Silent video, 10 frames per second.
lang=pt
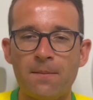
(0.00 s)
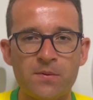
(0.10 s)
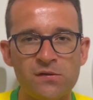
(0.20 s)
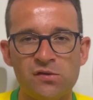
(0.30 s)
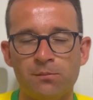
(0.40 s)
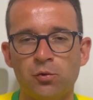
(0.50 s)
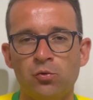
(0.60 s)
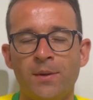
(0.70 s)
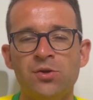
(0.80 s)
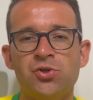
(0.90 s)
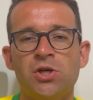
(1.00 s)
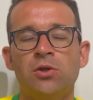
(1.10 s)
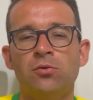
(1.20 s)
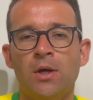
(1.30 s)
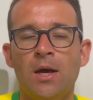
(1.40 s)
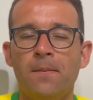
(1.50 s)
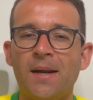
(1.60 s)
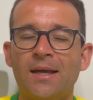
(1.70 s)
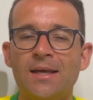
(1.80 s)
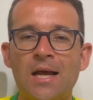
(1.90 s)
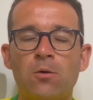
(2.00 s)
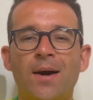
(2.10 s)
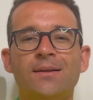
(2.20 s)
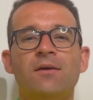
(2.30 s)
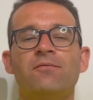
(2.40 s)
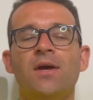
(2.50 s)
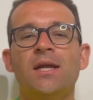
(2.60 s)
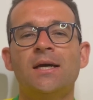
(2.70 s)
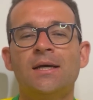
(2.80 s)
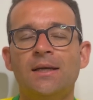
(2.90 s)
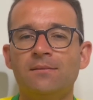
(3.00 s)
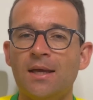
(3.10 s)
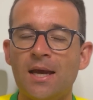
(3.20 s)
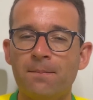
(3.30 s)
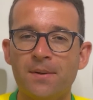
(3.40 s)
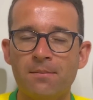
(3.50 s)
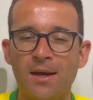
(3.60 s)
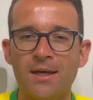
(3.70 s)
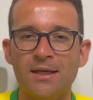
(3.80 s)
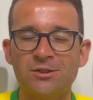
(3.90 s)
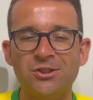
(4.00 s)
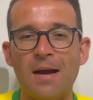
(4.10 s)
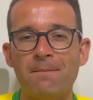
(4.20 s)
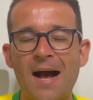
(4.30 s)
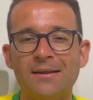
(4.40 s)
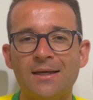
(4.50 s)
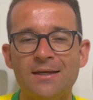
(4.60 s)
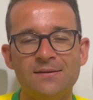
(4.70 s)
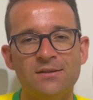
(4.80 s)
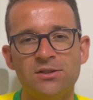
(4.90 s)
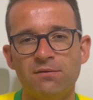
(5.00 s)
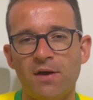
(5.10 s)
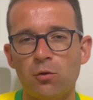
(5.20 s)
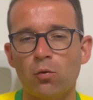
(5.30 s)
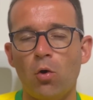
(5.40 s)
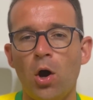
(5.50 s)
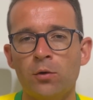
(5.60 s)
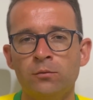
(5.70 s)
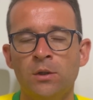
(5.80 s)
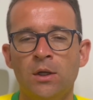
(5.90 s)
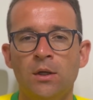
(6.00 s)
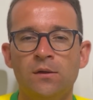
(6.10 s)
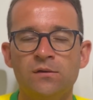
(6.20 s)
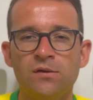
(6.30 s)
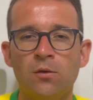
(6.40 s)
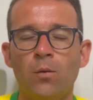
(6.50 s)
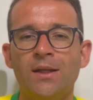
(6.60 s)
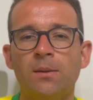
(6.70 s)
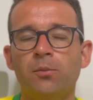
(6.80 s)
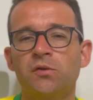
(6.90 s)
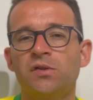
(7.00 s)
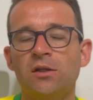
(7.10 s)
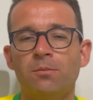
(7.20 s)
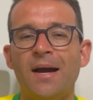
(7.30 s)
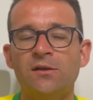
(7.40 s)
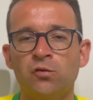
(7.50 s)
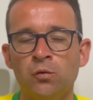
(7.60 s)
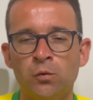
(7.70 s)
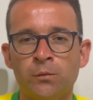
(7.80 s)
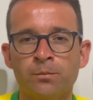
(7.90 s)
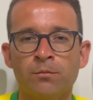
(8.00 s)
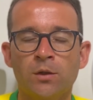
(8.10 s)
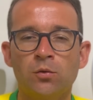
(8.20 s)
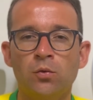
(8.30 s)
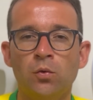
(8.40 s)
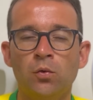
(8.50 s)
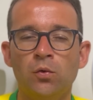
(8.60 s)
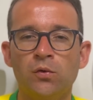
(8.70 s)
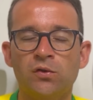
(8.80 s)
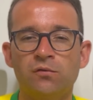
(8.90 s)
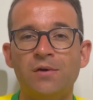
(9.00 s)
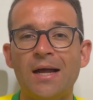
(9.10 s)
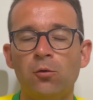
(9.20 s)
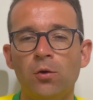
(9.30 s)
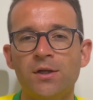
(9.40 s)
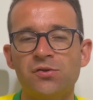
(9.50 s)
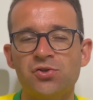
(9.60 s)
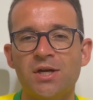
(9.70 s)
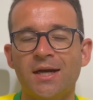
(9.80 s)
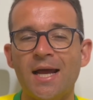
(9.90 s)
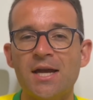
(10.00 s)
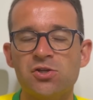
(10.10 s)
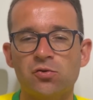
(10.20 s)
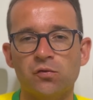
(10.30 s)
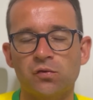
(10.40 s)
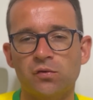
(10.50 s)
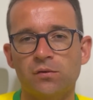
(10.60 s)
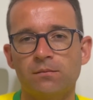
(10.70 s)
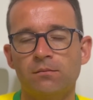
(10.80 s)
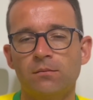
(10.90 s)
a princípio tudo mantido, para que na quarta-feira tenha a primeira chamada e se tiver o quórum, 50% mais um dos valores de créditos